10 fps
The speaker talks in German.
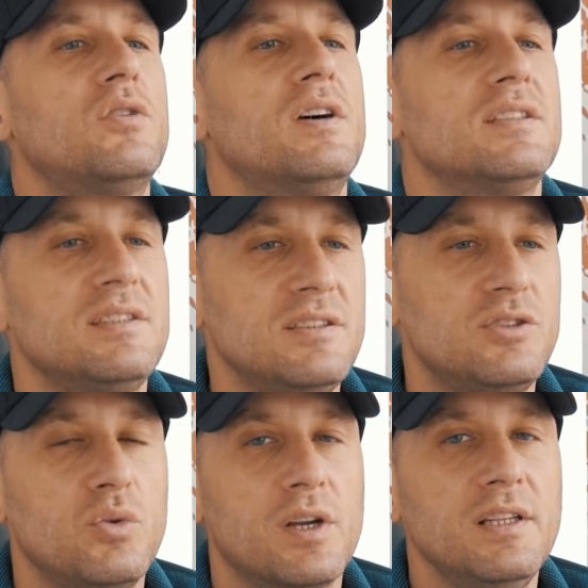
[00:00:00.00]
quasi
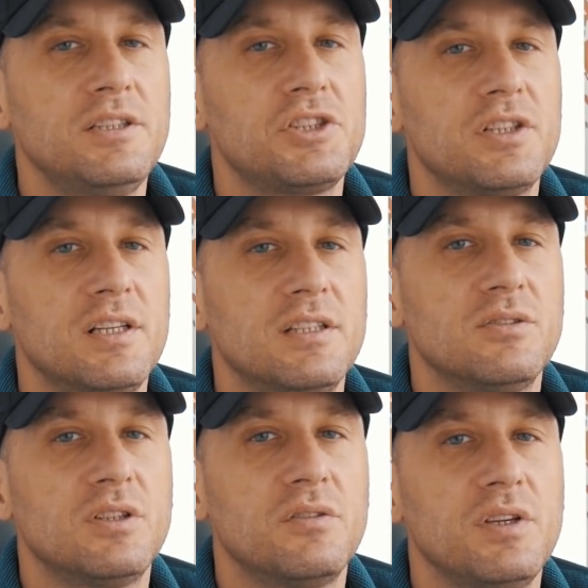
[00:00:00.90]
zur Rede stellen
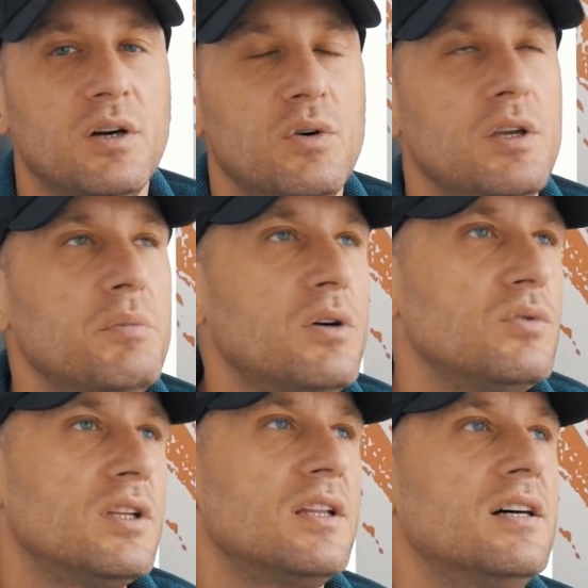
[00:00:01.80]
oder wie auch immer
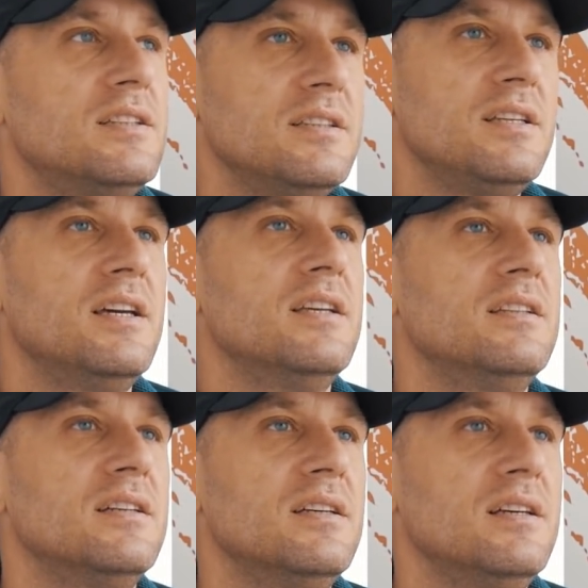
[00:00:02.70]
und dann hat er die
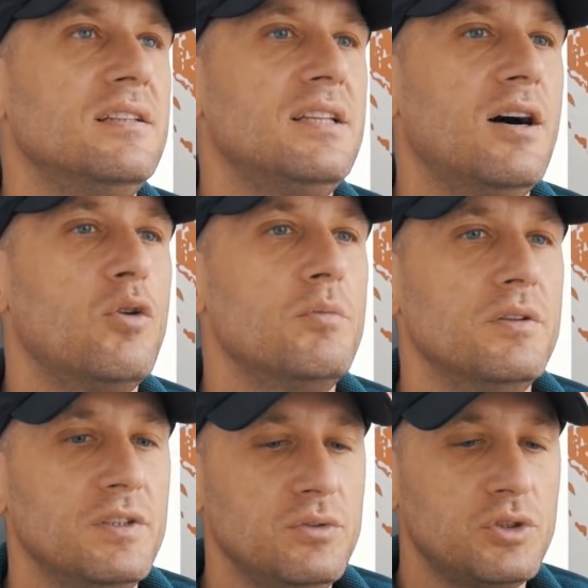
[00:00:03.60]
Hände da
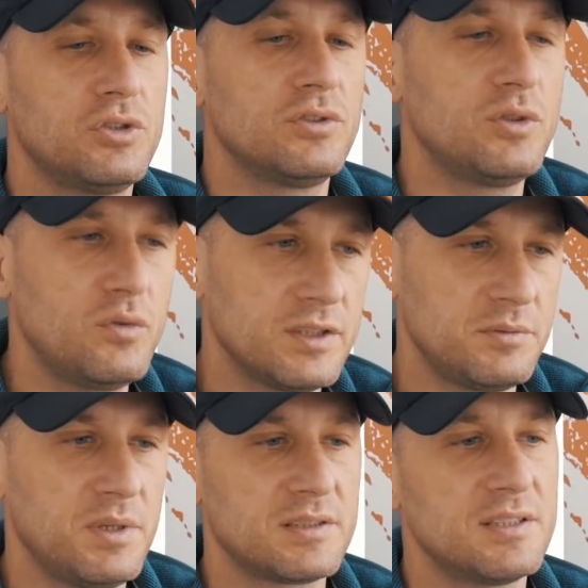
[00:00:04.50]
oben. Wenn du schon sowas
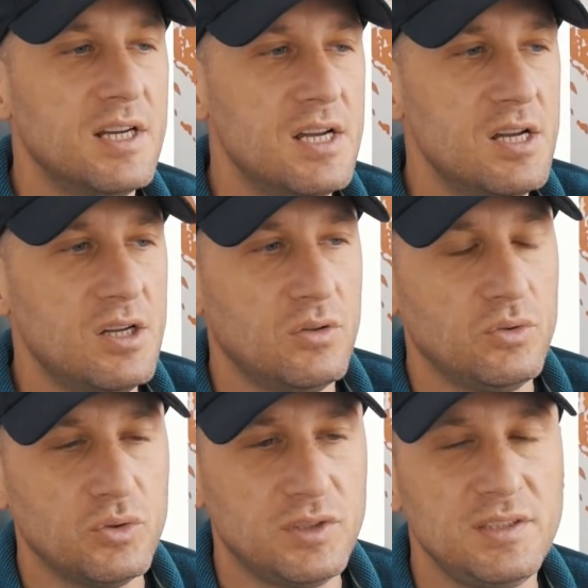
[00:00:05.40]
machst
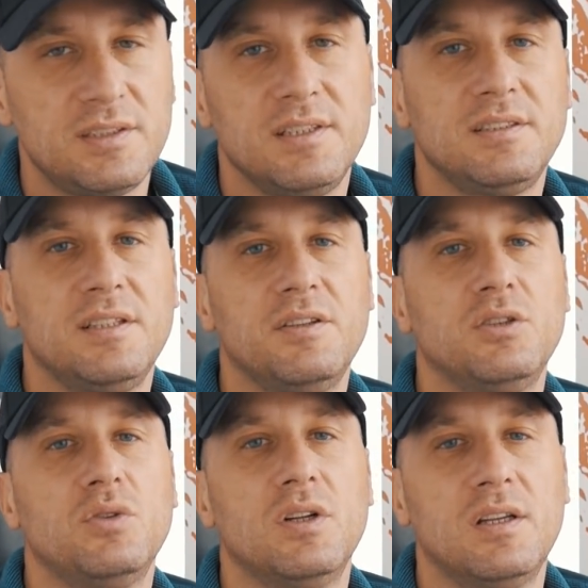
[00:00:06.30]
und du siehst, da ist
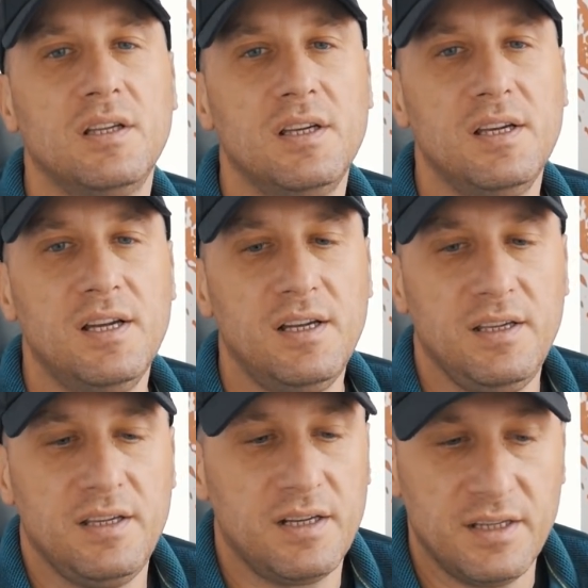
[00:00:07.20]
eventuell
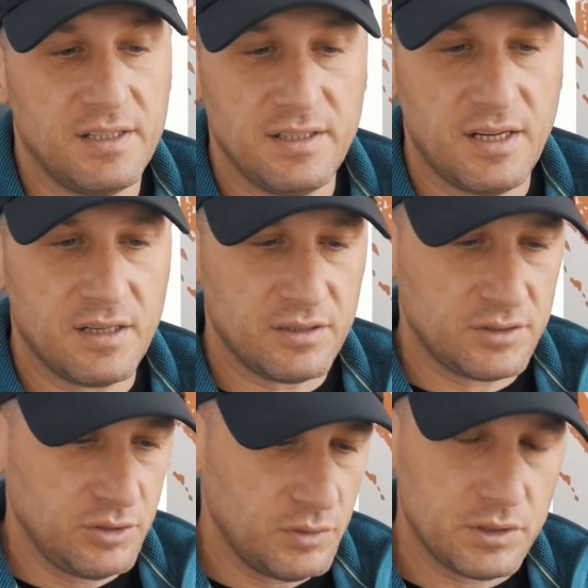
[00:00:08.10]
irgendein
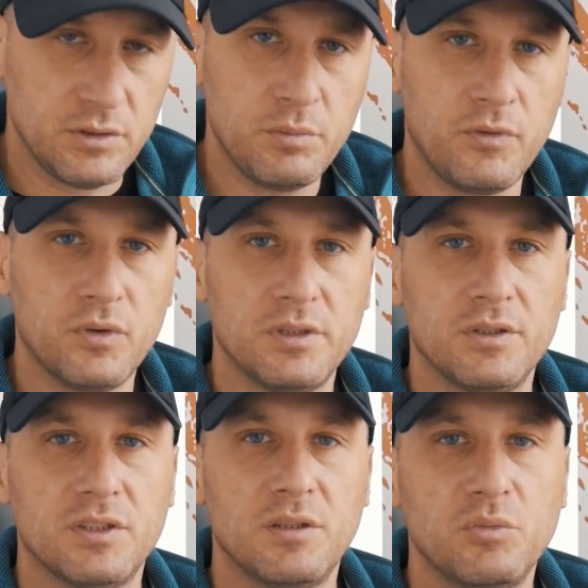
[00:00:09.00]
aggressiver Typ vor dir,
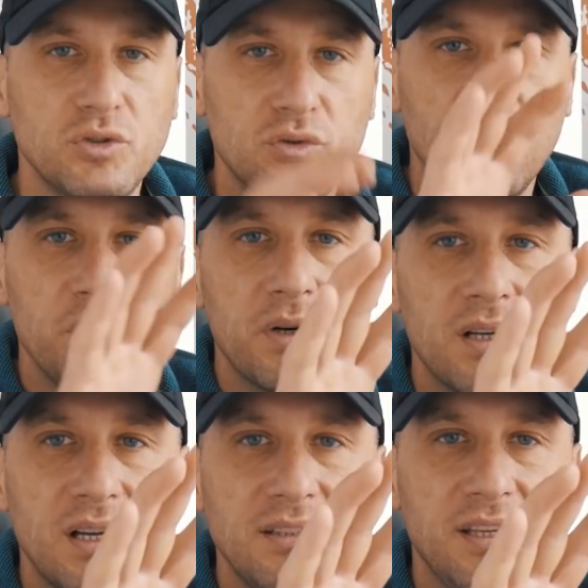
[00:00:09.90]
oder dann musst du
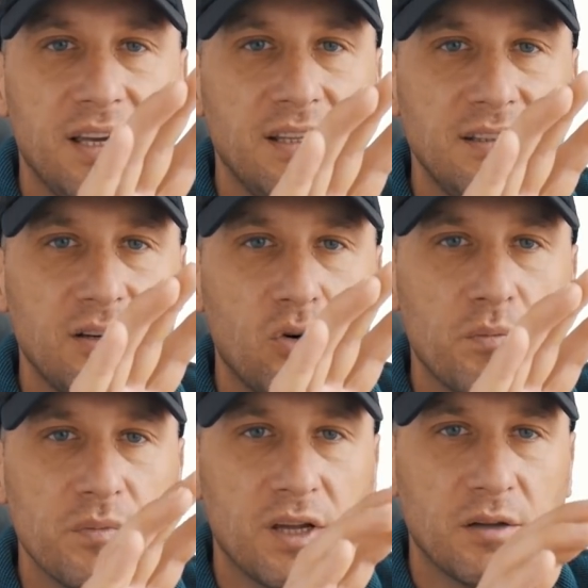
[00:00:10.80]
immer die Hände
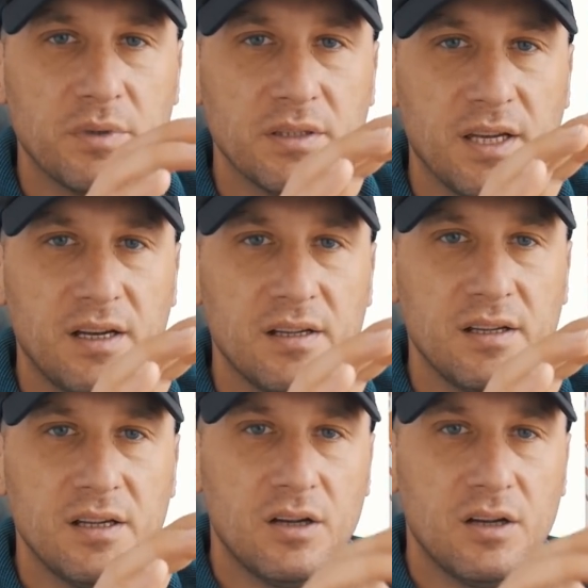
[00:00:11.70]
oben haben, ja?